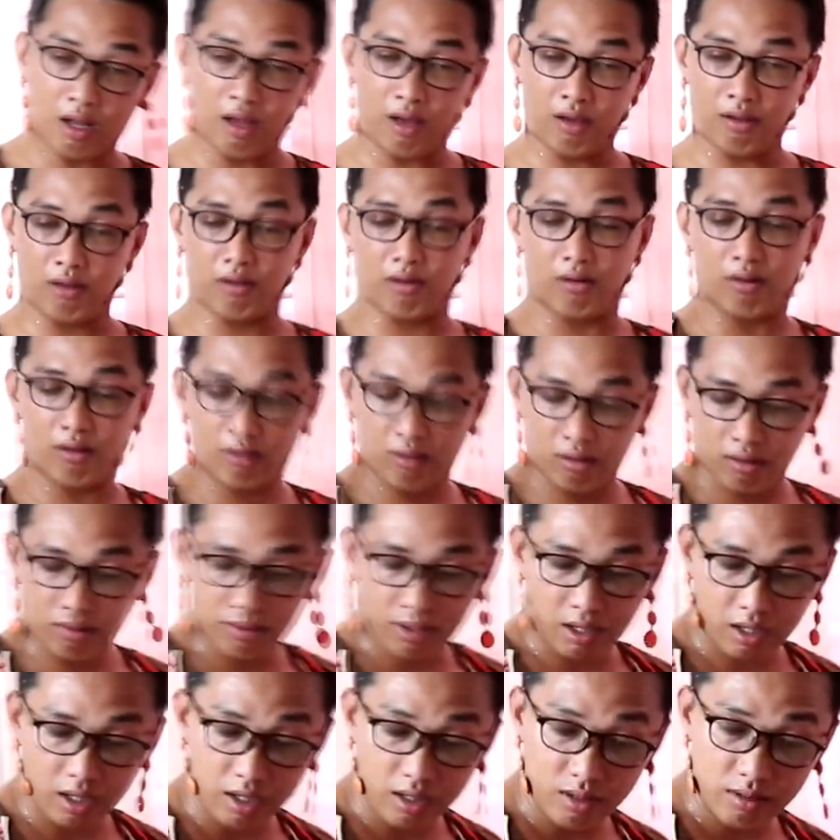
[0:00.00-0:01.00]
tayo.
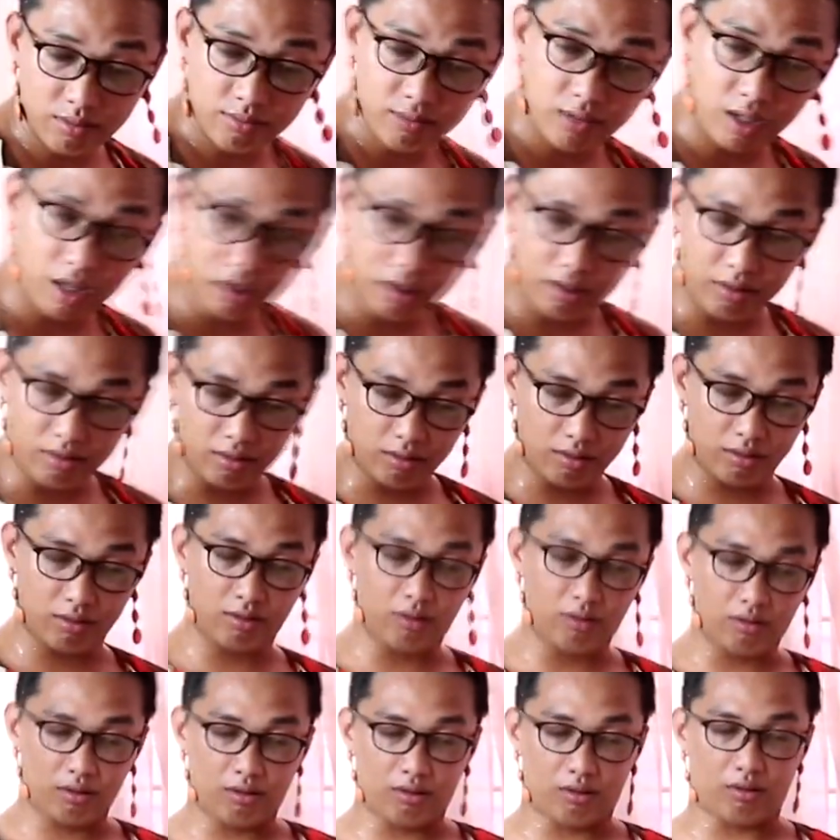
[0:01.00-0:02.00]
Mag-inom tayo.
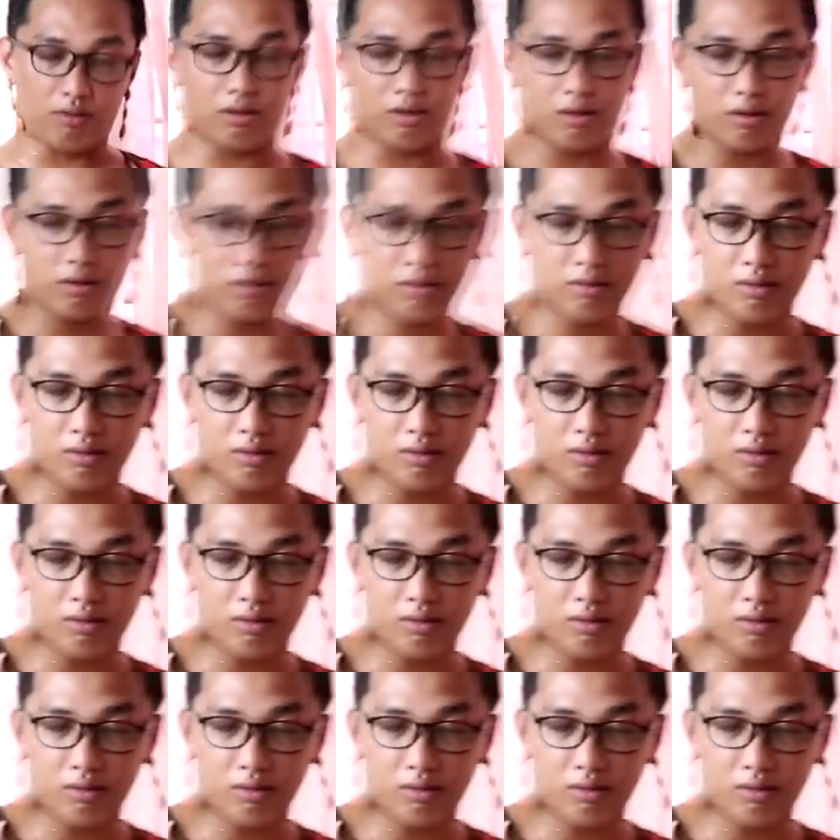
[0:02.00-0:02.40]
Naku,